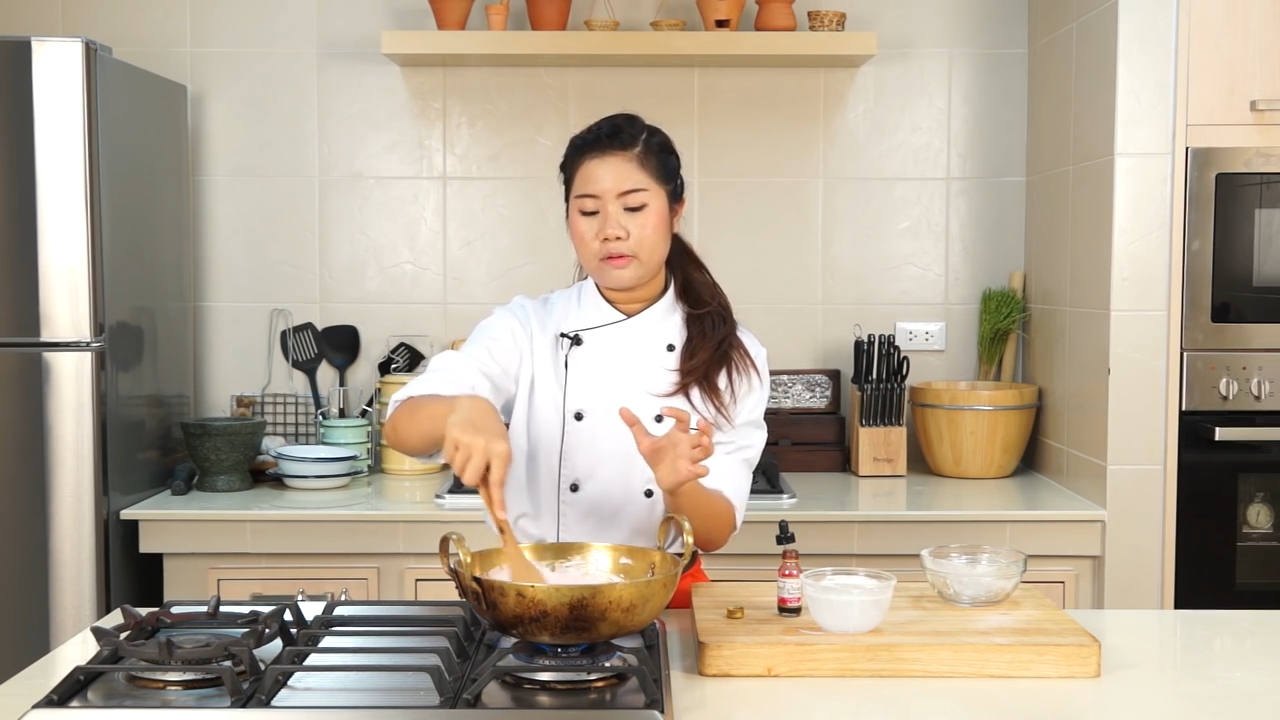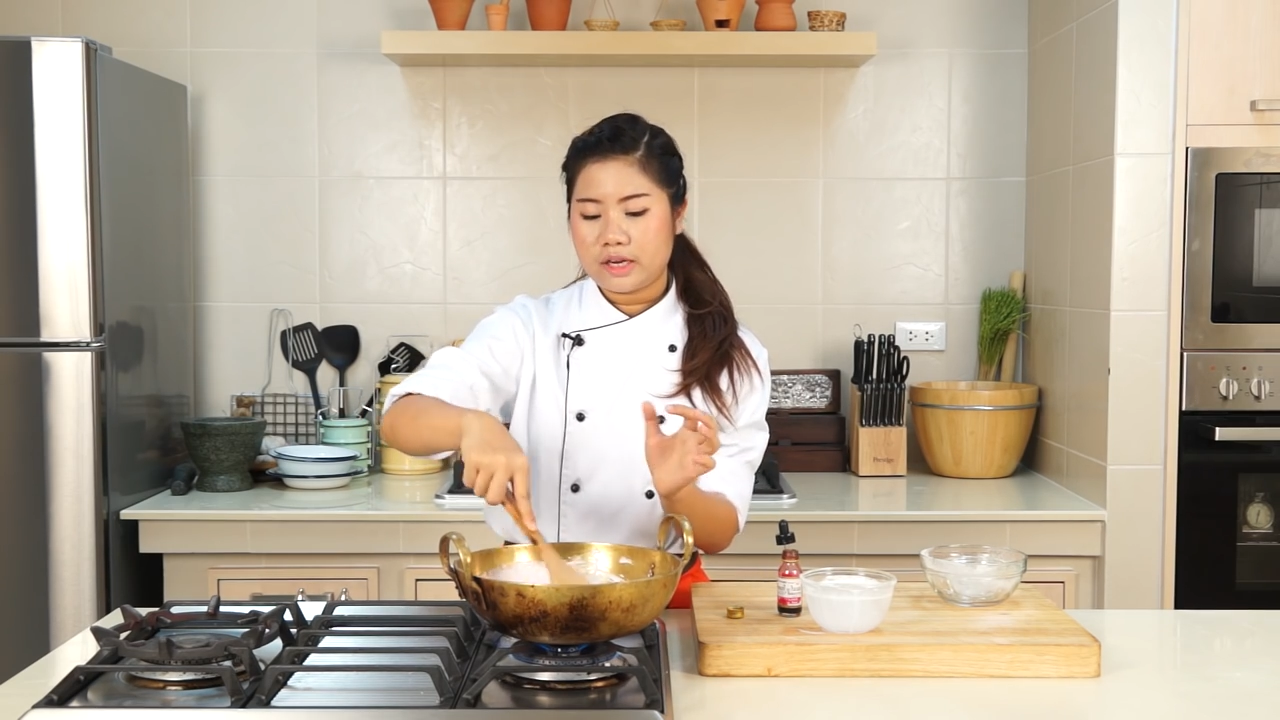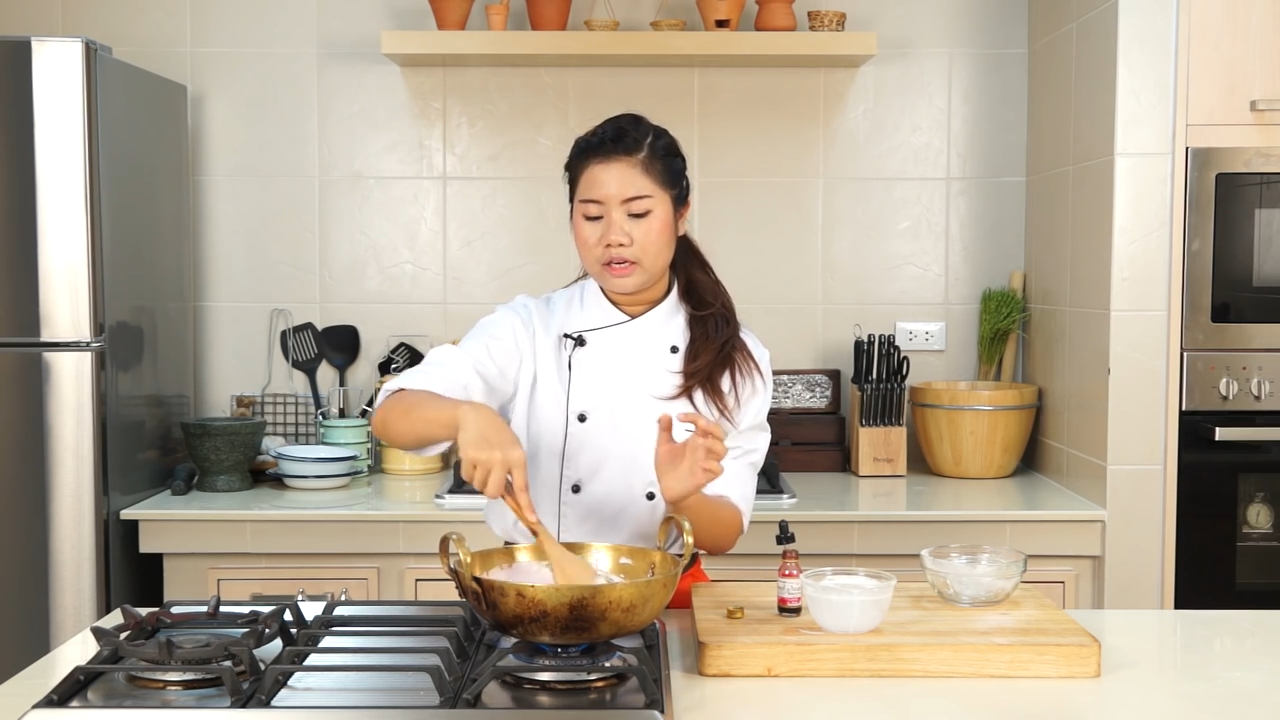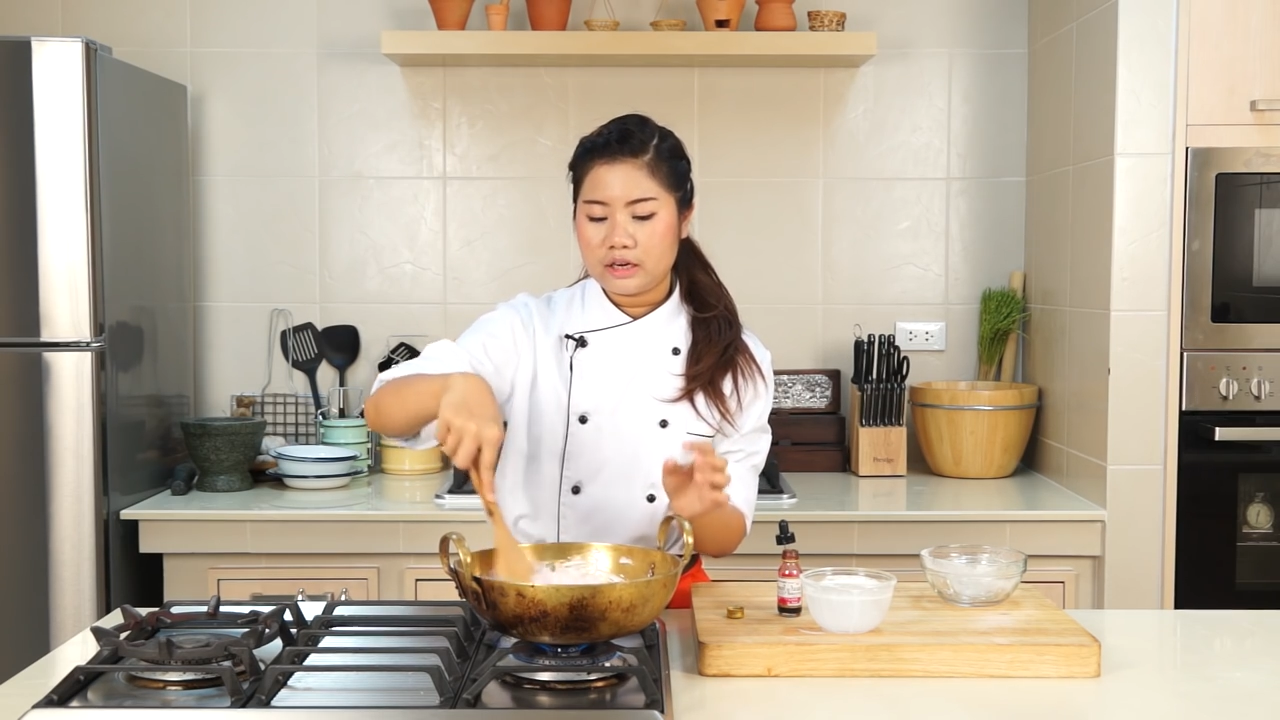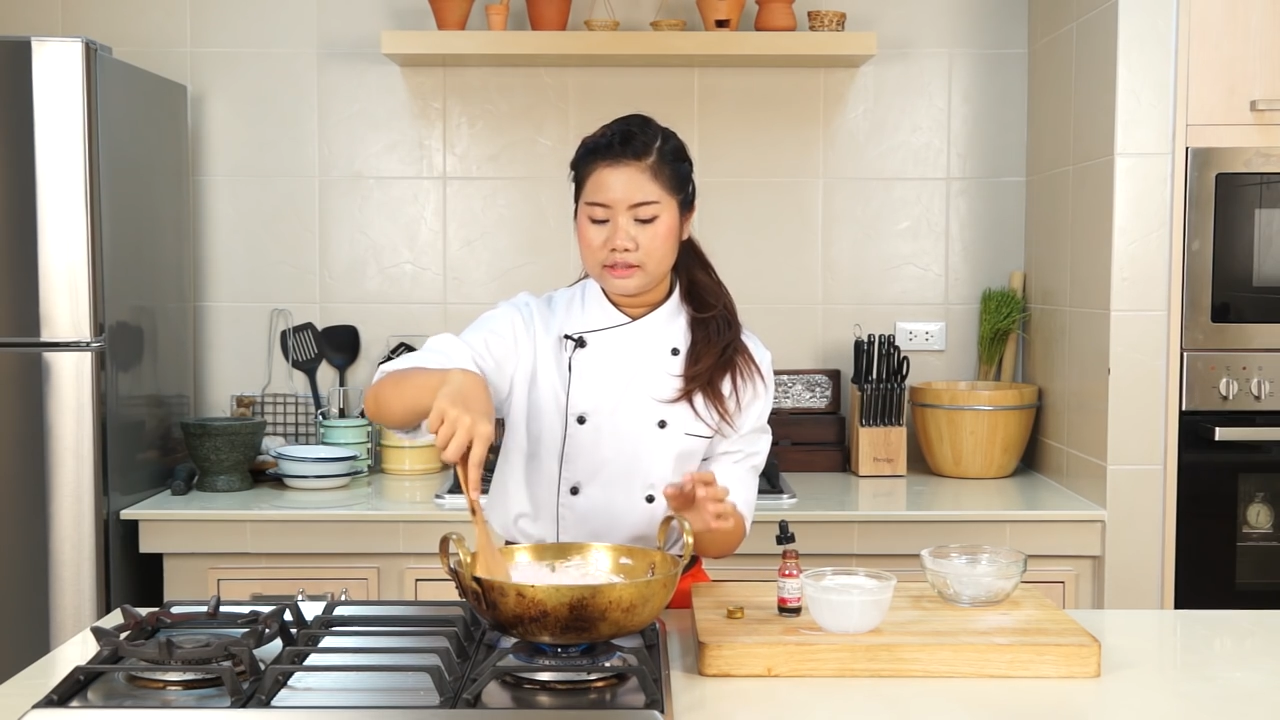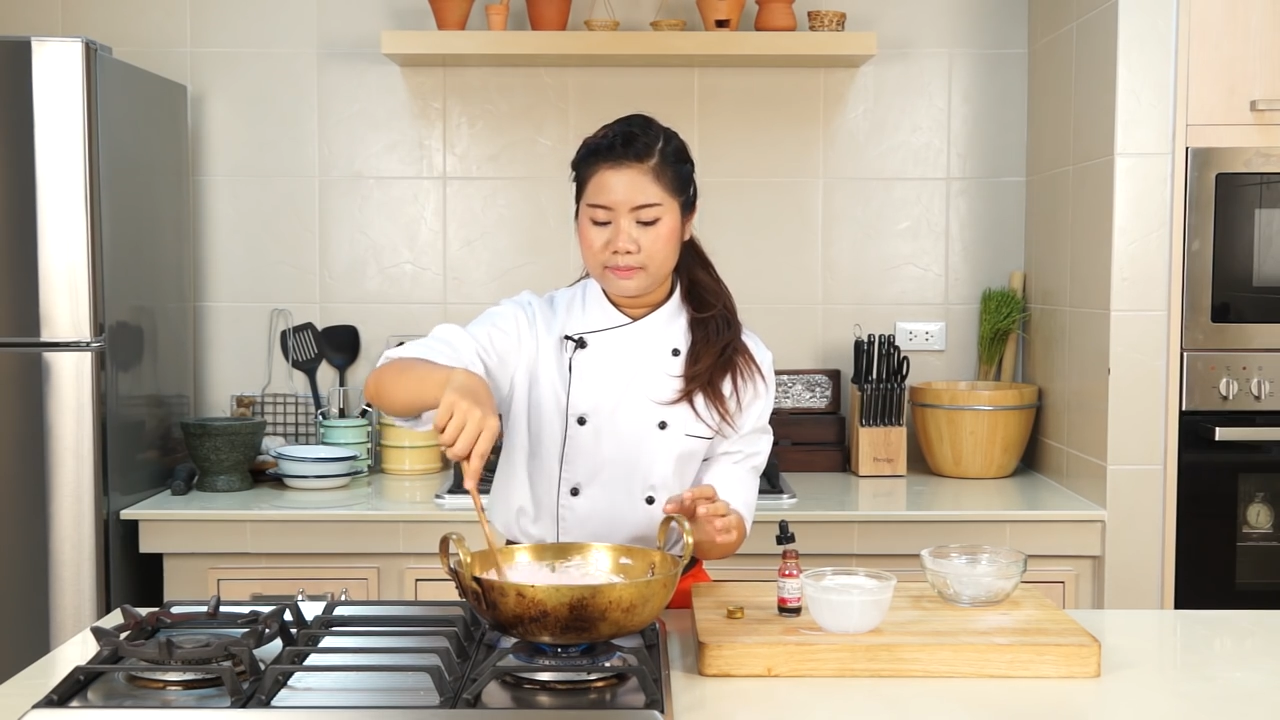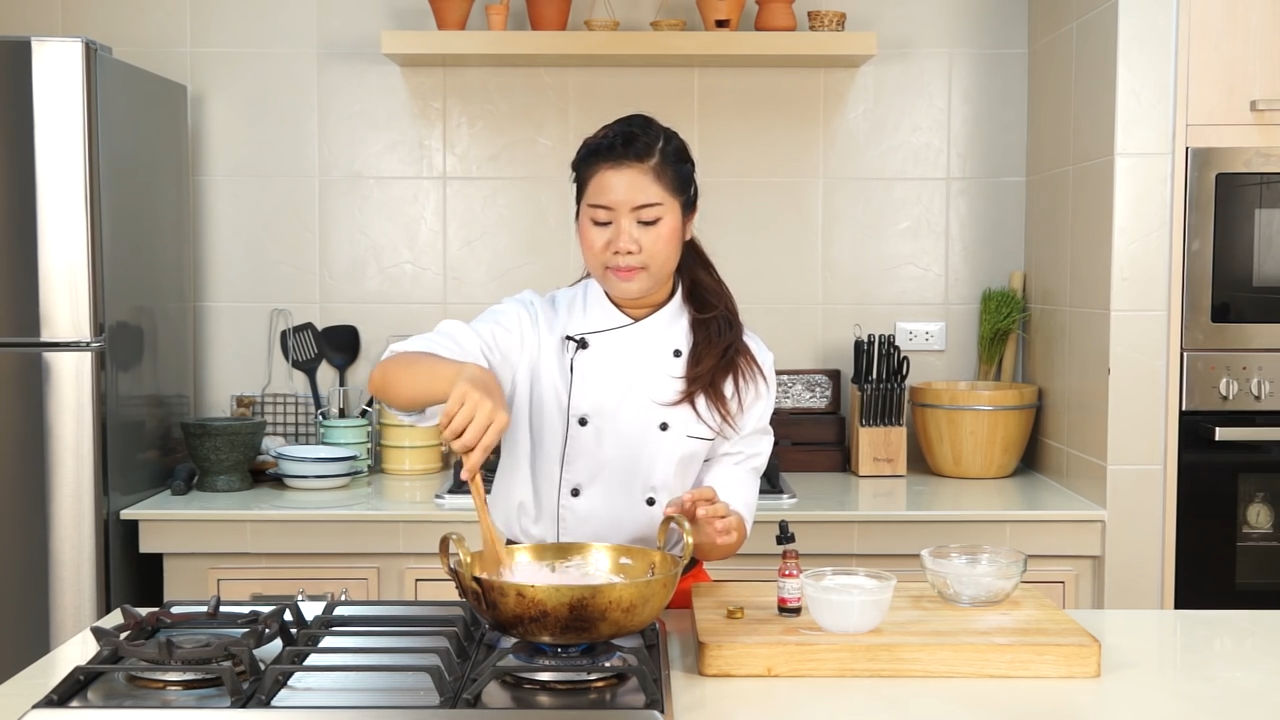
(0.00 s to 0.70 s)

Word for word: ลเนี่ยเดี๋ยวเราจะ